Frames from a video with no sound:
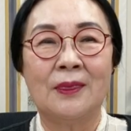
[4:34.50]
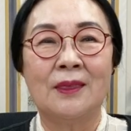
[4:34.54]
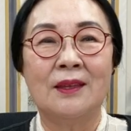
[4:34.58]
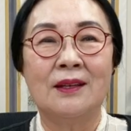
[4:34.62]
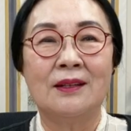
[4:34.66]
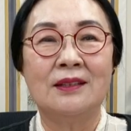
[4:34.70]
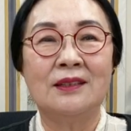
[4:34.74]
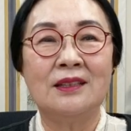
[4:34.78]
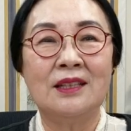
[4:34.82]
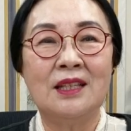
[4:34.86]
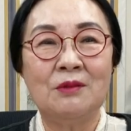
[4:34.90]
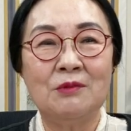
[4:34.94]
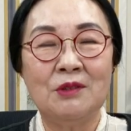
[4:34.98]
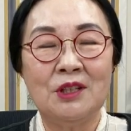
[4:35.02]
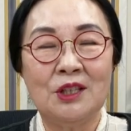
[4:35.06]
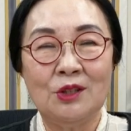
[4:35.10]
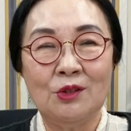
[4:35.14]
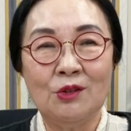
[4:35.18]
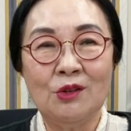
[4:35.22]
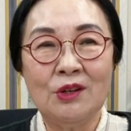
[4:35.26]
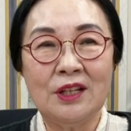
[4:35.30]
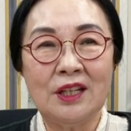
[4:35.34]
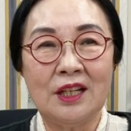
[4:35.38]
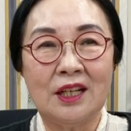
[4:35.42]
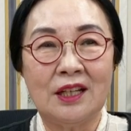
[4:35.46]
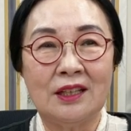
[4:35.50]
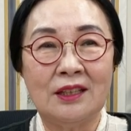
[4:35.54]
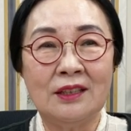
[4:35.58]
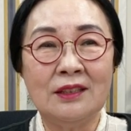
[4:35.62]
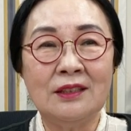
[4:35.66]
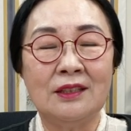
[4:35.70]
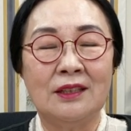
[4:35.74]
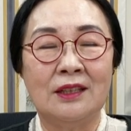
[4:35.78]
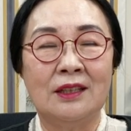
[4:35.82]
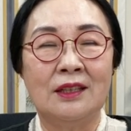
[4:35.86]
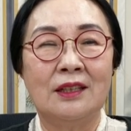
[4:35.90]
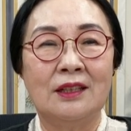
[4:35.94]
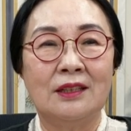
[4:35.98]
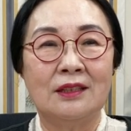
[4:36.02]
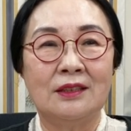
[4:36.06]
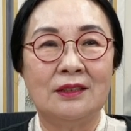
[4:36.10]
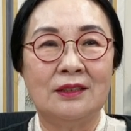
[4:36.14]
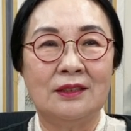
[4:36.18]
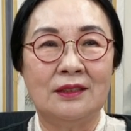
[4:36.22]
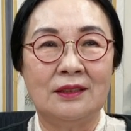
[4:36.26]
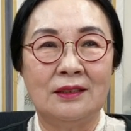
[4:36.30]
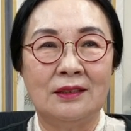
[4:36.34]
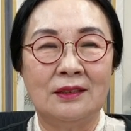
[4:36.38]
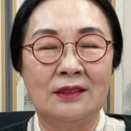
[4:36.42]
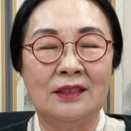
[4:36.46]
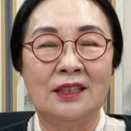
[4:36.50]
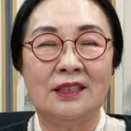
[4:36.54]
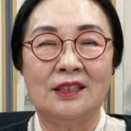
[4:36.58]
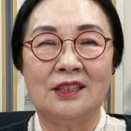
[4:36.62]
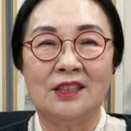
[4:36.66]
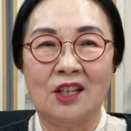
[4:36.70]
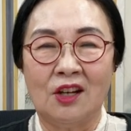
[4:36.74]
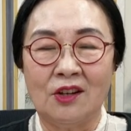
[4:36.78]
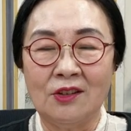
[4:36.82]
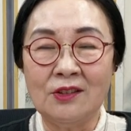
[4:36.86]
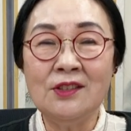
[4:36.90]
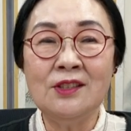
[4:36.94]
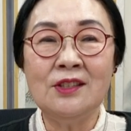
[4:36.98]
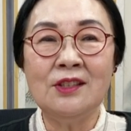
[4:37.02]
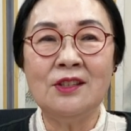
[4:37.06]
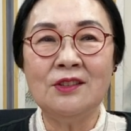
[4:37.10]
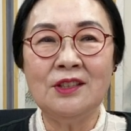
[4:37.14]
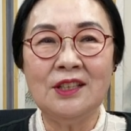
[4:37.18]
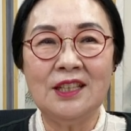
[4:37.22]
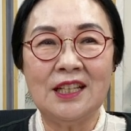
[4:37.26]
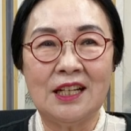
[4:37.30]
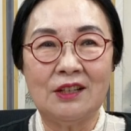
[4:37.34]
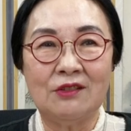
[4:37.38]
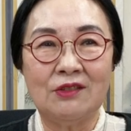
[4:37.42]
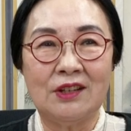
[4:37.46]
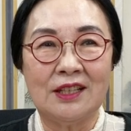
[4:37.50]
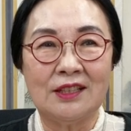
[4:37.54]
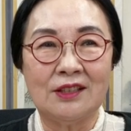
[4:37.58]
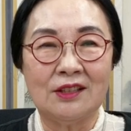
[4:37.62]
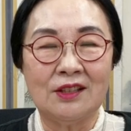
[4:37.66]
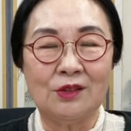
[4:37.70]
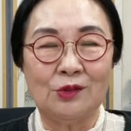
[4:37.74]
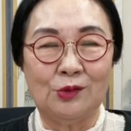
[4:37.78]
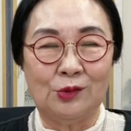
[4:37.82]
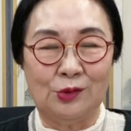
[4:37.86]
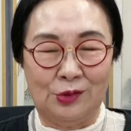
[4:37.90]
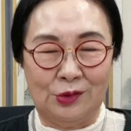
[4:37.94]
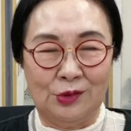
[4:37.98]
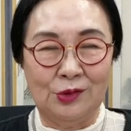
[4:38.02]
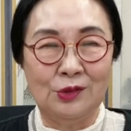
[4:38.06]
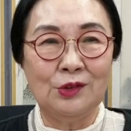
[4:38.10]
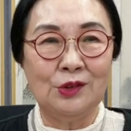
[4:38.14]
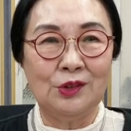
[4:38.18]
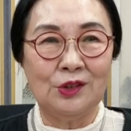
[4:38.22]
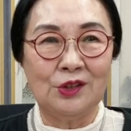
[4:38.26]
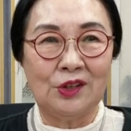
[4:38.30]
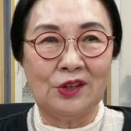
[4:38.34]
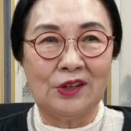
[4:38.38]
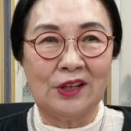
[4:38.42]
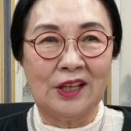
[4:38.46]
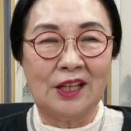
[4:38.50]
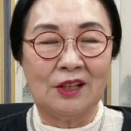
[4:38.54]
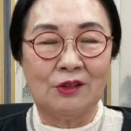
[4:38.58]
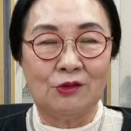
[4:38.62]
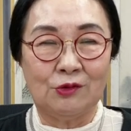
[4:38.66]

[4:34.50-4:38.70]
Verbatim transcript: 그 다음에 또 하나는 그 전성이라고 해서 구르는 소리예요.